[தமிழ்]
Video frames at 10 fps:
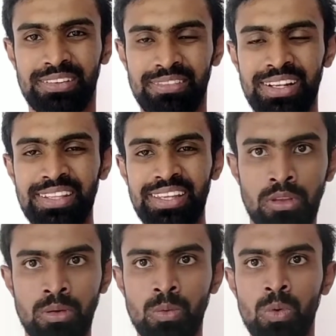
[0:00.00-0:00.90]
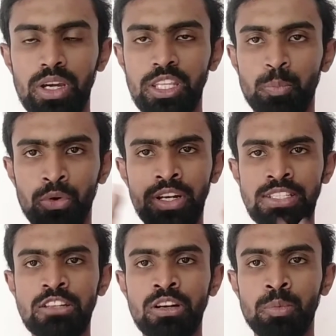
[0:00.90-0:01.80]
வருது ஓகே இந்த
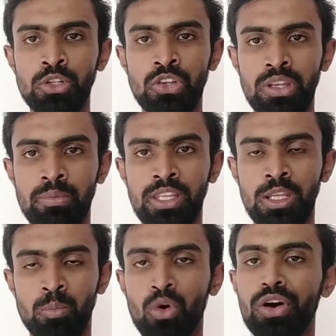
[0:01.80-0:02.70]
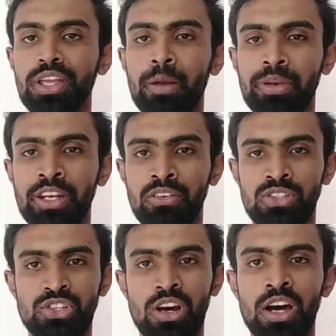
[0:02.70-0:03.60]
பொன்னியின் செல்வனை பொறுத்த வரைக்குமே அந்த போரிங் அப்படின்ற
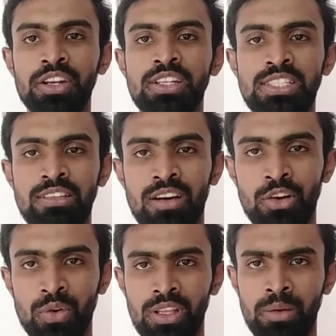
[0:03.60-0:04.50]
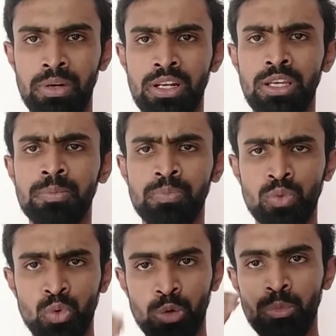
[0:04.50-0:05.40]
விஷயம் ஆடியன்ஸுக்கு வரக்கூடாது அப்படின்ட்டு
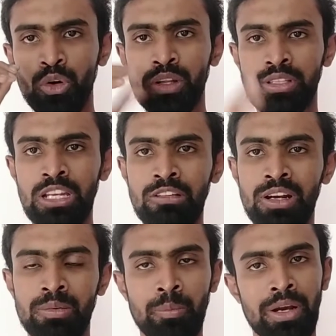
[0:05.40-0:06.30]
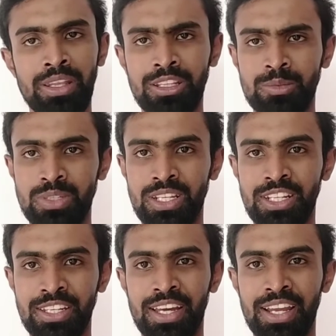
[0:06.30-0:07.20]
ரொம்ப ஒரு தெளிவாக நம்ம மணிரத்னம் சார்
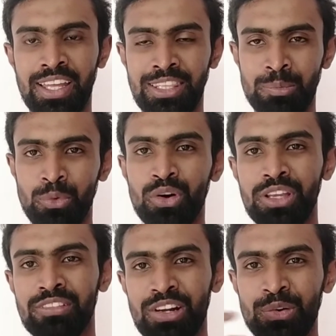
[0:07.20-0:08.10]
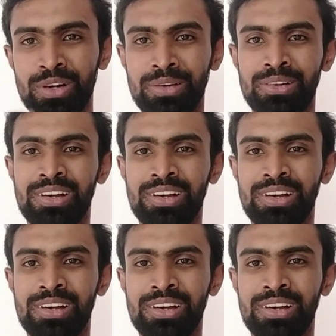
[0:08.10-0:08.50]
இருக்காருங்க அந்த போரிங் வரக்கூட